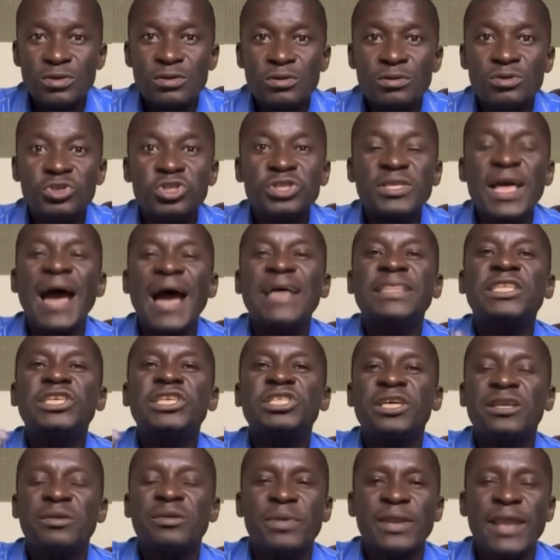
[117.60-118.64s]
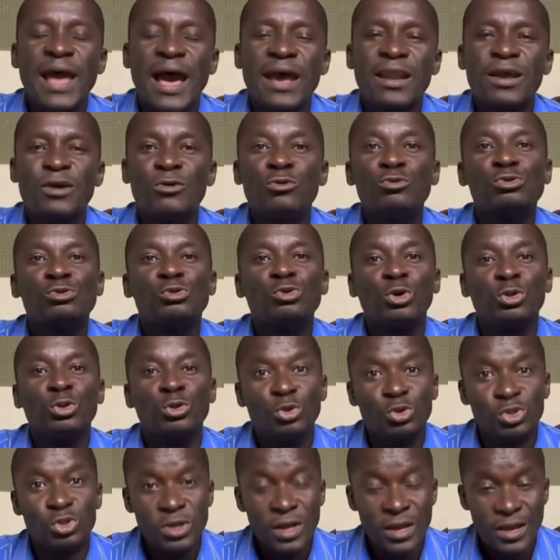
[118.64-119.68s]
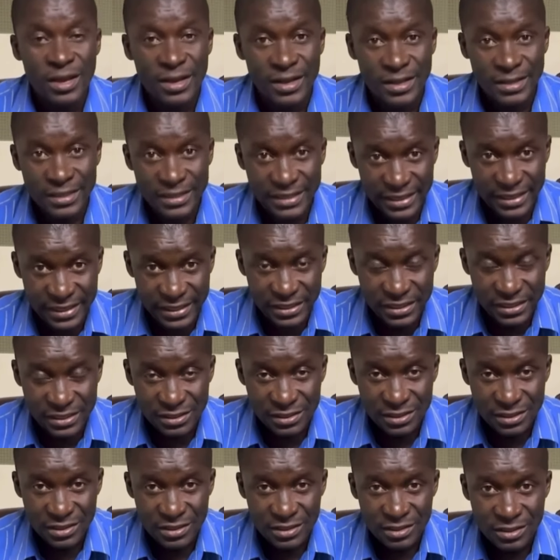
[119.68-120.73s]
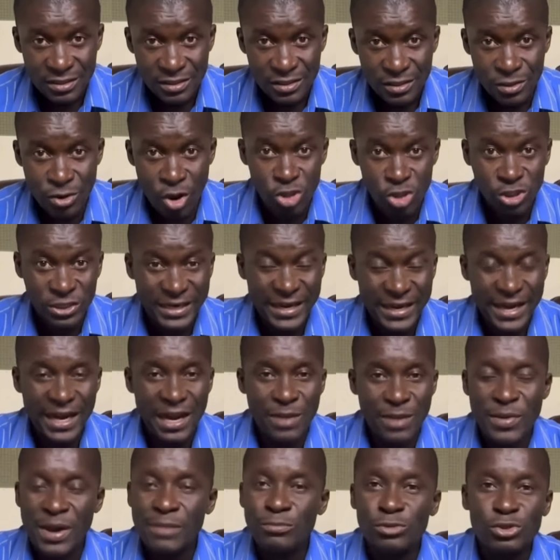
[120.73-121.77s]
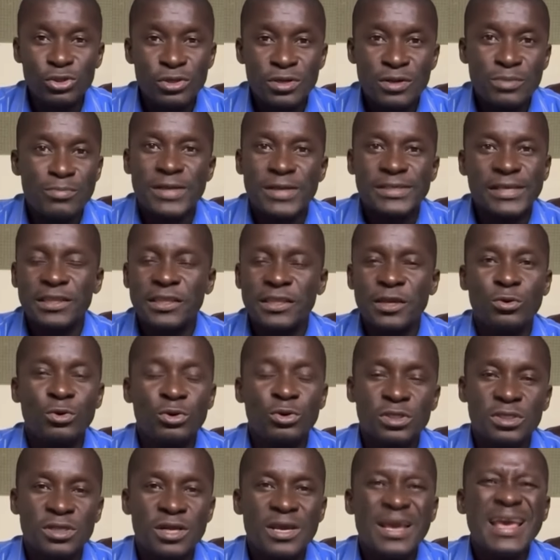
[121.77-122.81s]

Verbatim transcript: está a discriminar os outros três. Nós reclamamos, mas até hoje,